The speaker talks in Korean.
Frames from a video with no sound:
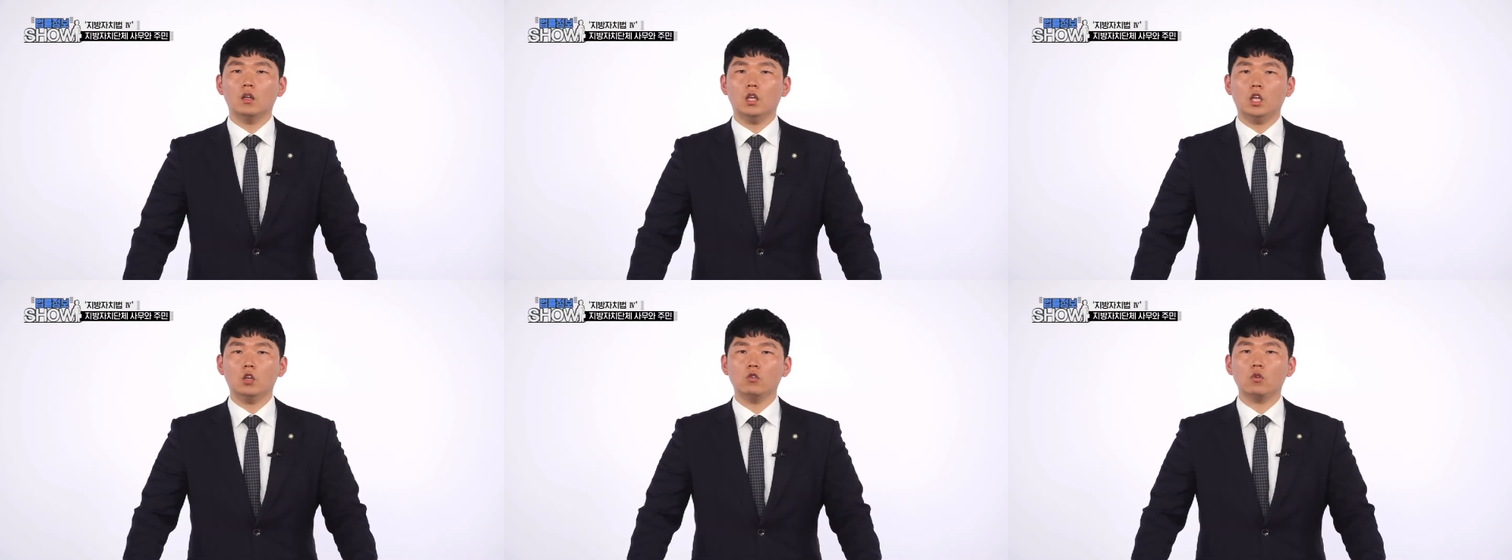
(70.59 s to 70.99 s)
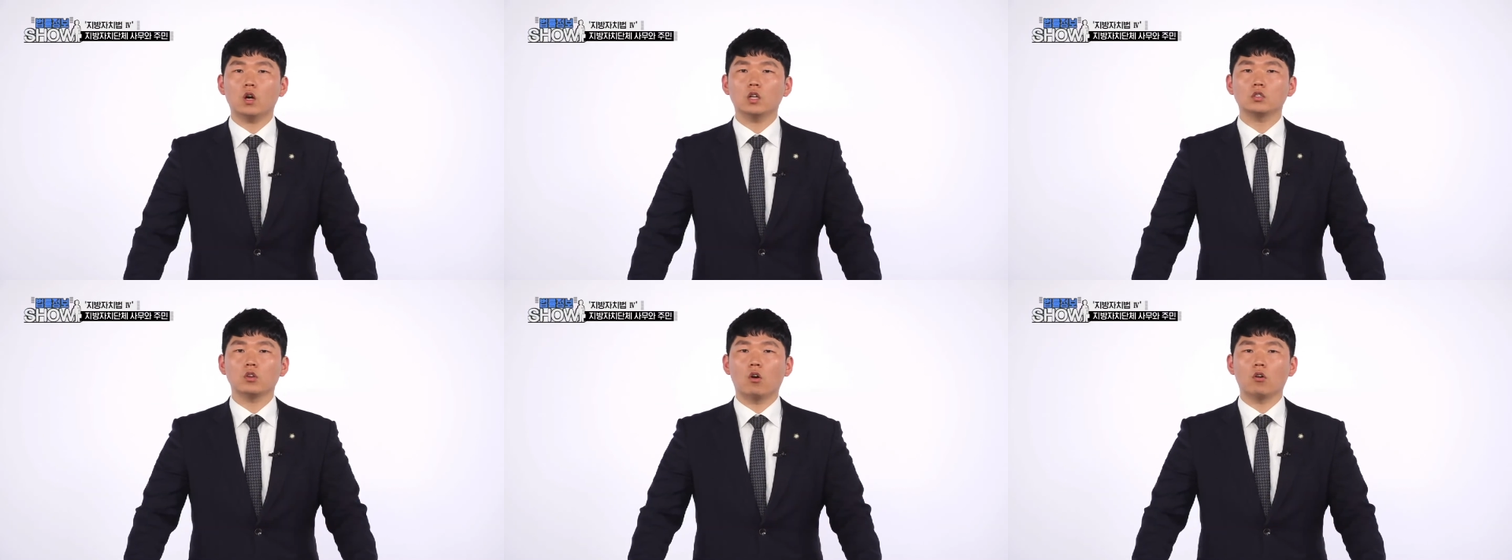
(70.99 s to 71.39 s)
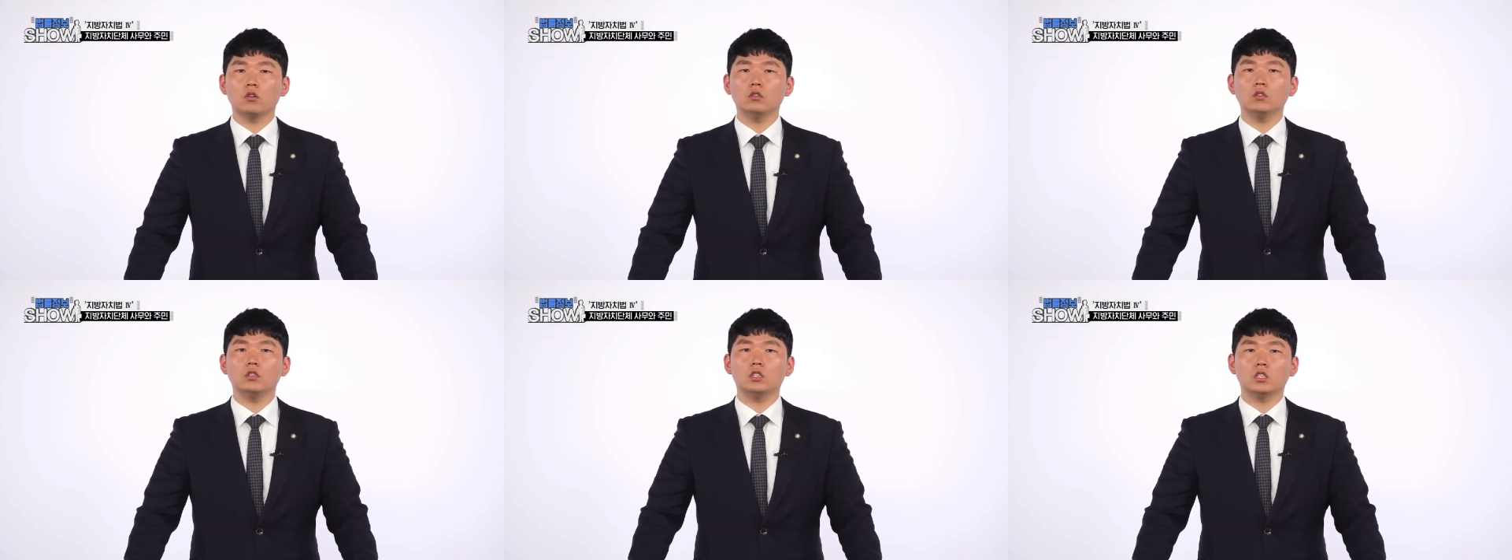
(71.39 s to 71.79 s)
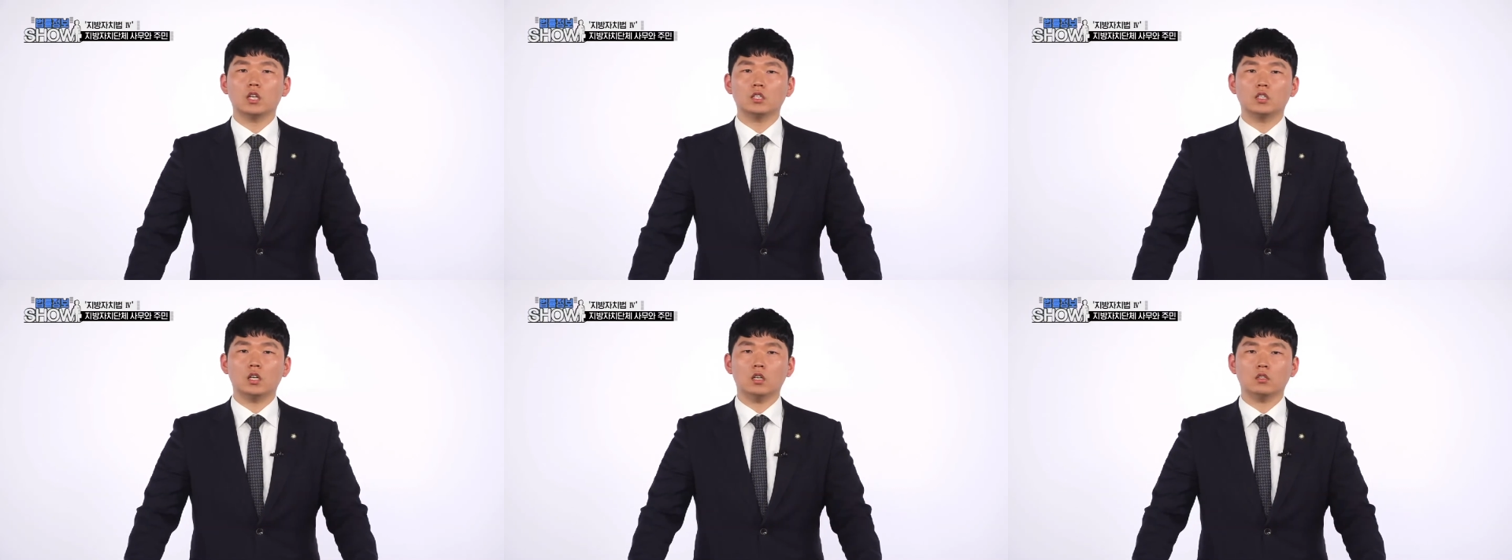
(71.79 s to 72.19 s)
인구가 적은
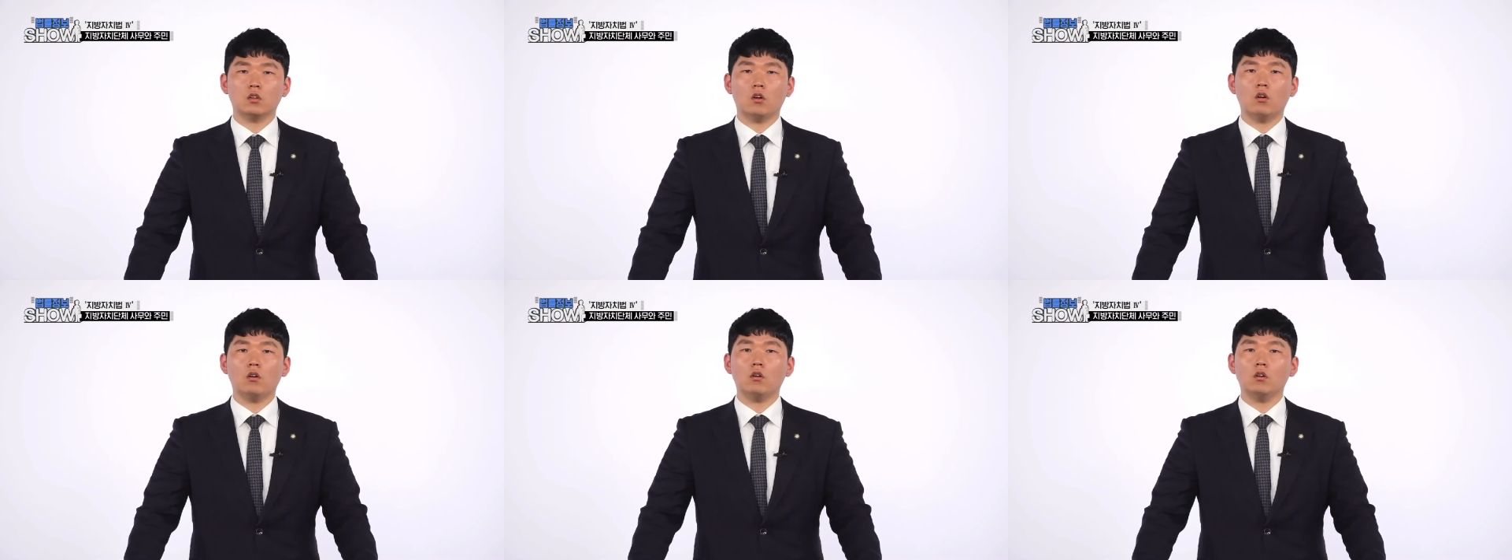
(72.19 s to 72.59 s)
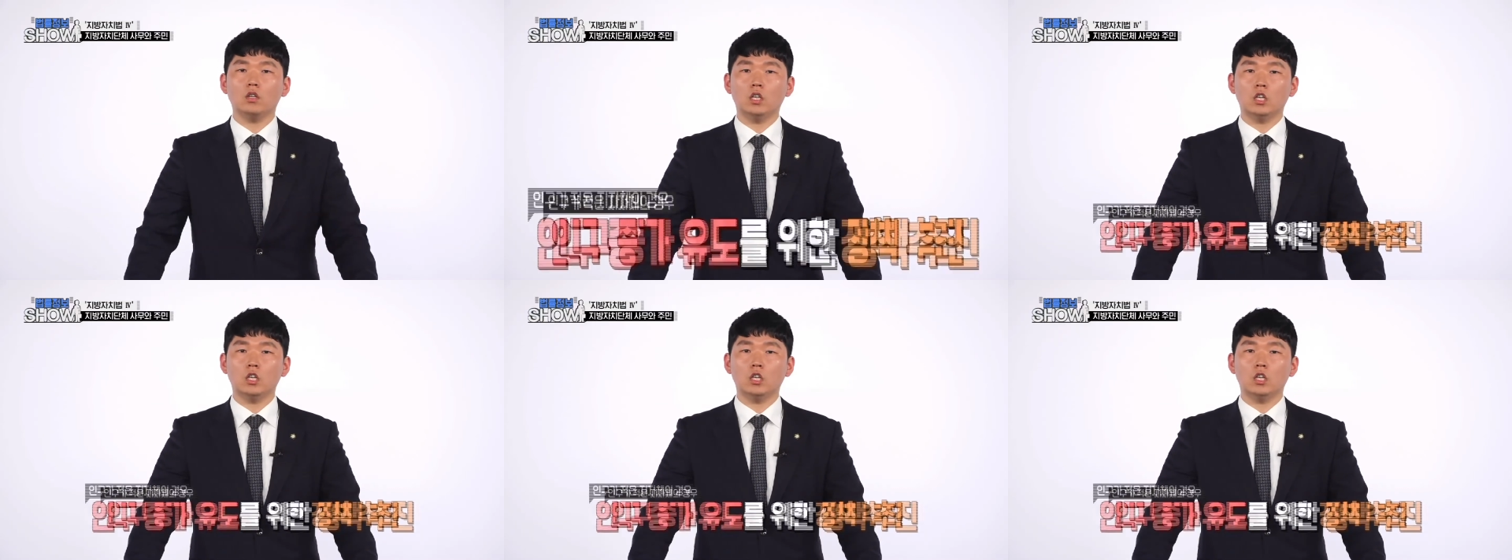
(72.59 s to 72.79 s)
지자체에서